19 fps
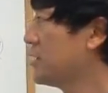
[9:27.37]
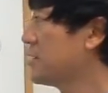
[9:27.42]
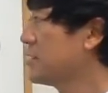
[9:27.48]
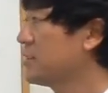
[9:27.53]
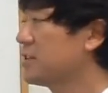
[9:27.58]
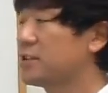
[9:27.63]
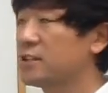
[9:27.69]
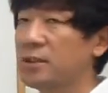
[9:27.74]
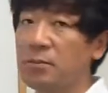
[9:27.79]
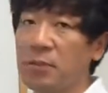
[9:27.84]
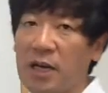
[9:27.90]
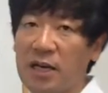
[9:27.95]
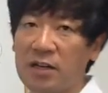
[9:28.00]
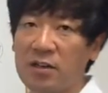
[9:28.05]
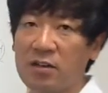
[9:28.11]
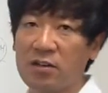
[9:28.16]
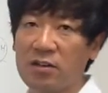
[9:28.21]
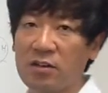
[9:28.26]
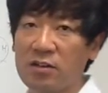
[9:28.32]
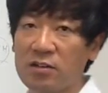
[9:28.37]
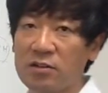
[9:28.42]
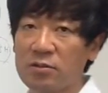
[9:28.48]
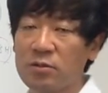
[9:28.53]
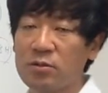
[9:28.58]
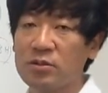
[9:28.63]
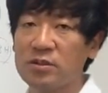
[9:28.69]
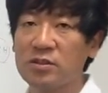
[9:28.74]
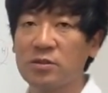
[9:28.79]
실제 마커
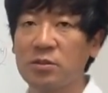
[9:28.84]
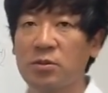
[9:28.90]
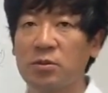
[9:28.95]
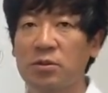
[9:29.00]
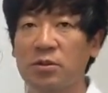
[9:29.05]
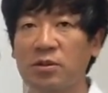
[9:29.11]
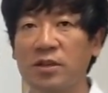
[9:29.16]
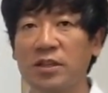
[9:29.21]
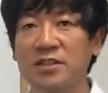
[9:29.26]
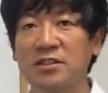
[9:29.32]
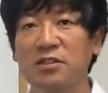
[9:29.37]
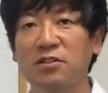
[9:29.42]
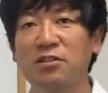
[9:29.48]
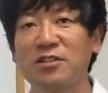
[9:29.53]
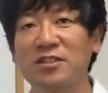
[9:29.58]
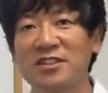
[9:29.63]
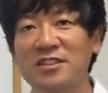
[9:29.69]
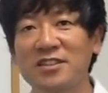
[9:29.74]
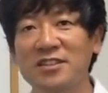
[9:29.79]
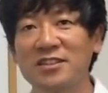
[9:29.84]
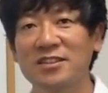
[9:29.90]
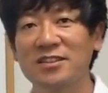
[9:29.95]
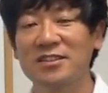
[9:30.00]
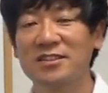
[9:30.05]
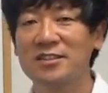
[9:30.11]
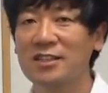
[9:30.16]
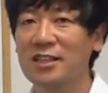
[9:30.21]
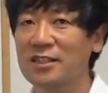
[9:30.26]
또는 스코어러가 적은
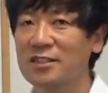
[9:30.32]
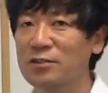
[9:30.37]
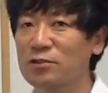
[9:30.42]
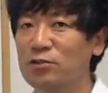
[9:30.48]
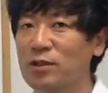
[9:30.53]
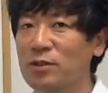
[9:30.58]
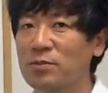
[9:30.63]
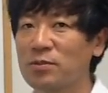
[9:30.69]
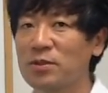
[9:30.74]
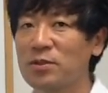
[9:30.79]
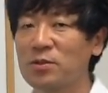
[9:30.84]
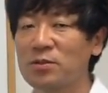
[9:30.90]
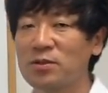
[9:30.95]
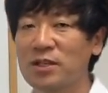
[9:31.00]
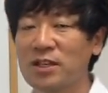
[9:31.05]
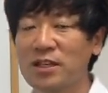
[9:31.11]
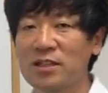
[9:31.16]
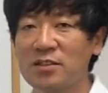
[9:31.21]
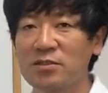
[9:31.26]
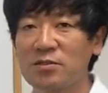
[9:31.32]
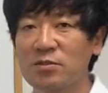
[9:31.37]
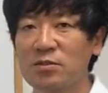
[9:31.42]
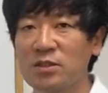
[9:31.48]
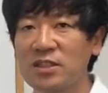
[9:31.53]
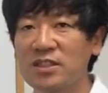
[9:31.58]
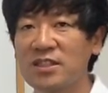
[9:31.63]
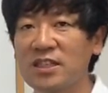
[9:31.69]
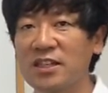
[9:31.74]
그 타수와 비교를
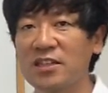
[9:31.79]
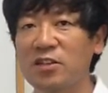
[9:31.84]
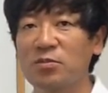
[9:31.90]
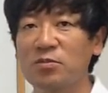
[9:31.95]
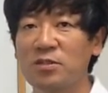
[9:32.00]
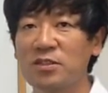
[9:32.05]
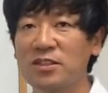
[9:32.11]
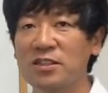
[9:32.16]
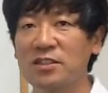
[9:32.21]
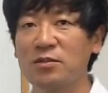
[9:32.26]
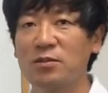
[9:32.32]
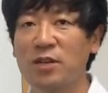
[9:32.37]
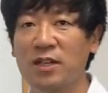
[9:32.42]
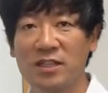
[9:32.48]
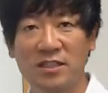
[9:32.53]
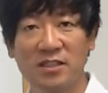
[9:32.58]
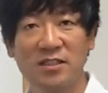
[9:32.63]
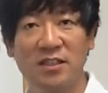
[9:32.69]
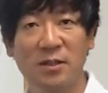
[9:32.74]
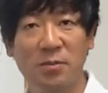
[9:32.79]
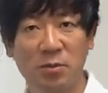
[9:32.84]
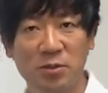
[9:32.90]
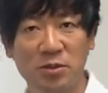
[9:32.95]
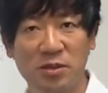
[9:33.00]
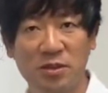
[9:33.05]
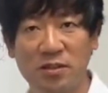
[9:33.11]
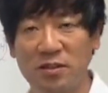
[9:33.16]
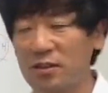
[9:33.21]
해가지고 이상이 없는지를 확인을
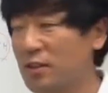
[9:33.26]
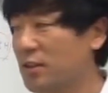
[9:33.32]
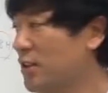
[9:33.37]
해보죠.